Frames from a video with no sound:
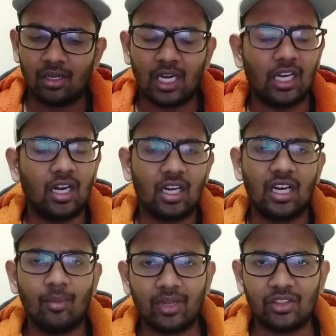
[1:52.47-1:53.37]
கண்ணான
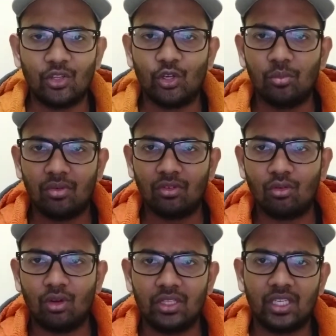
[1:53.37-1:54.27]
கண் நமக்கே தெரியும் அவங்க
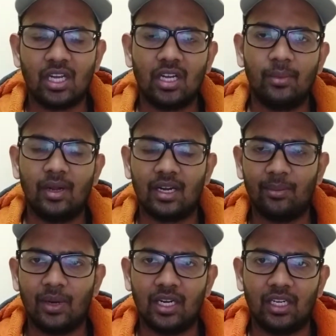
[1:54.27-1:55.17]
குழந்தைக்காக பாடுற
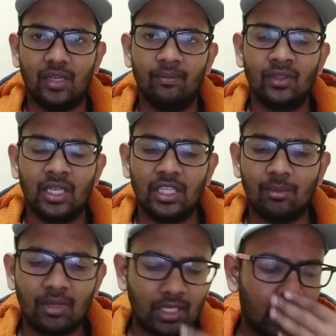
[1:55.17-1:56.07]
பாட்டு இந்த
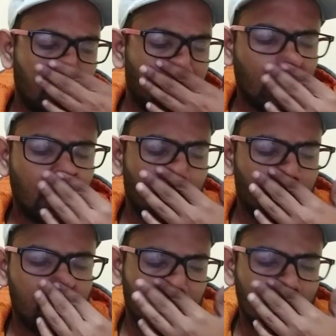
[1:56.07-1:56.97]
மாதிரி நிறைய பாடல்கள்
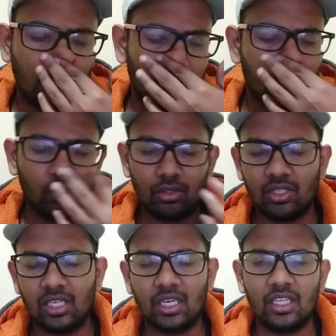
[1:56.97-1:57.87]
அமைஞ்சிருக்கு அது மாதிரி
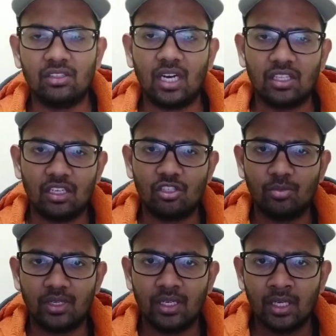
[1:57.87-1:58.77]
செந்தில் கணேஷ்
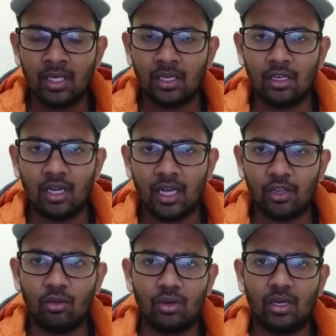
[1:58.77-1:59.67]
ராஜலட்சுமி
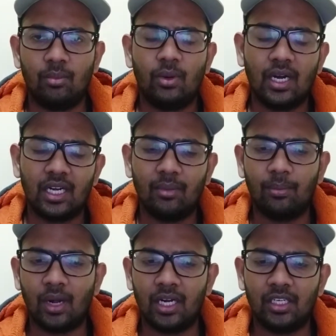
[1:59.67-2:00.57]
ஆகியோர் பாடின
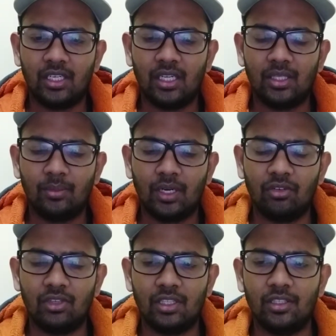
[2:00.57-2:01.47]
பாட்டு அந்த
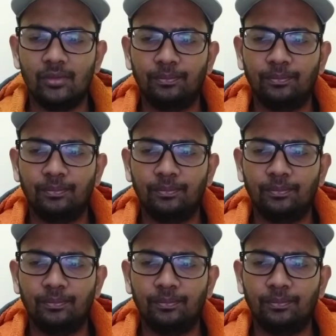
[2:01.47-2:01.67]
பாட்டு வந்து